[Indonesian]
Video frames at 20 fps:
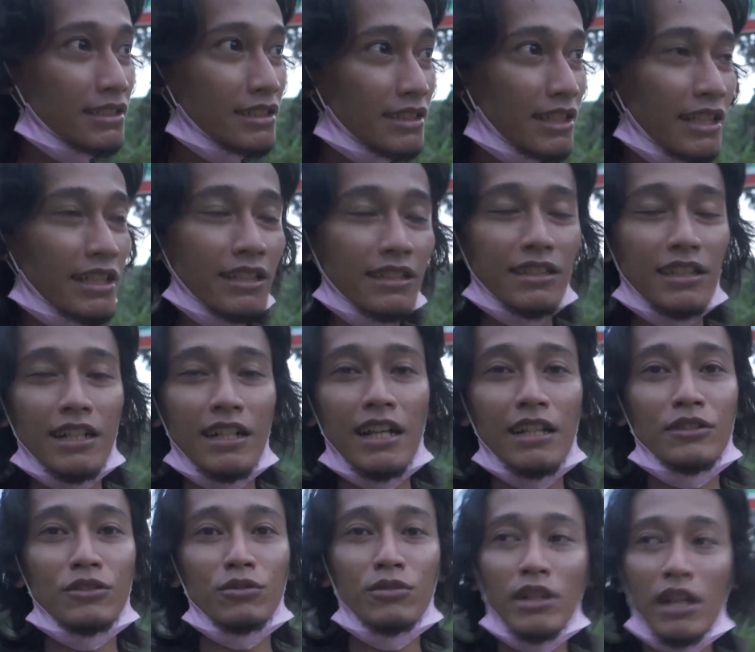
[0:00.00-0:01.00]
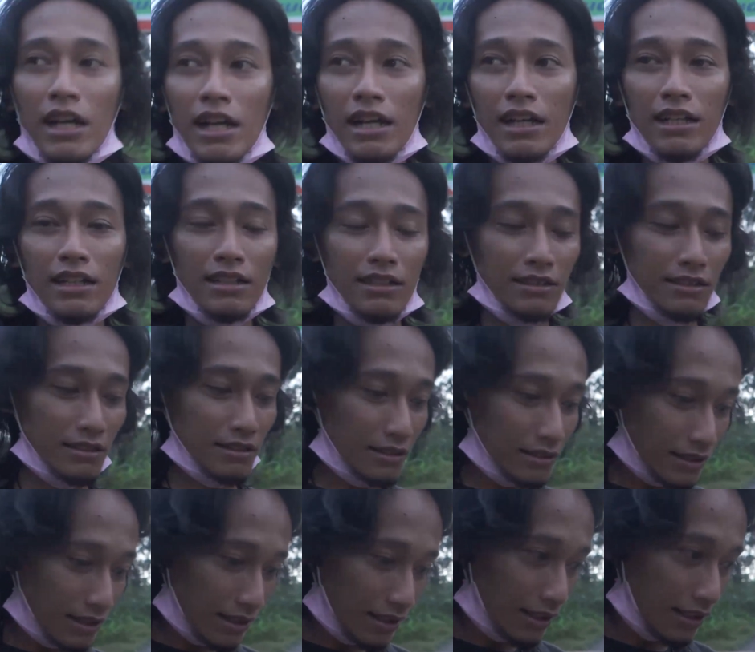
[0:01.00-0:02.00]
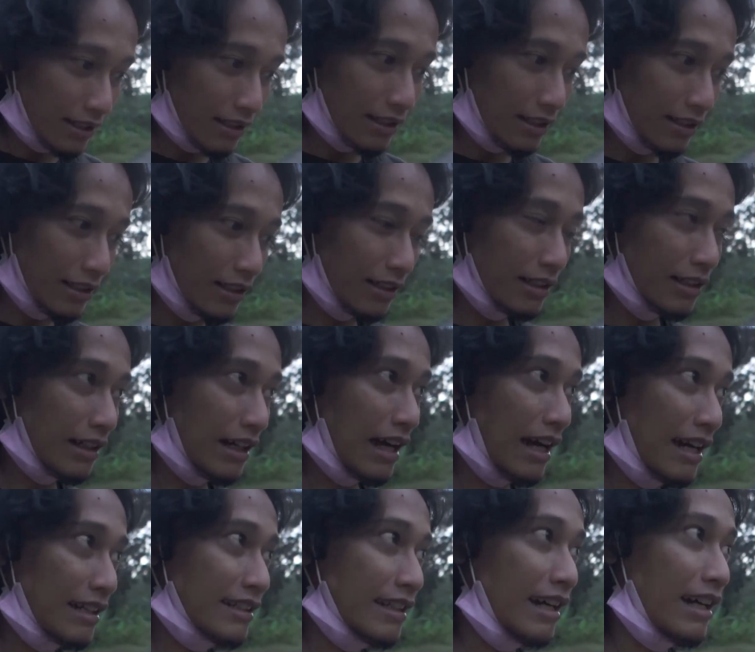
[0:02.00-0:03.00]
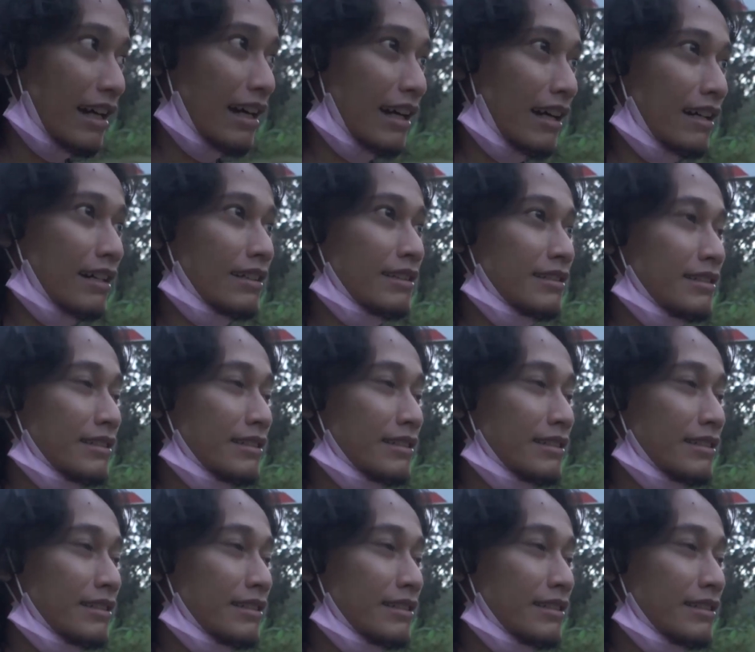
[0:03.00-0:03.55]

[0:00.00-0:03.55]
sering terlihat juga eh, ada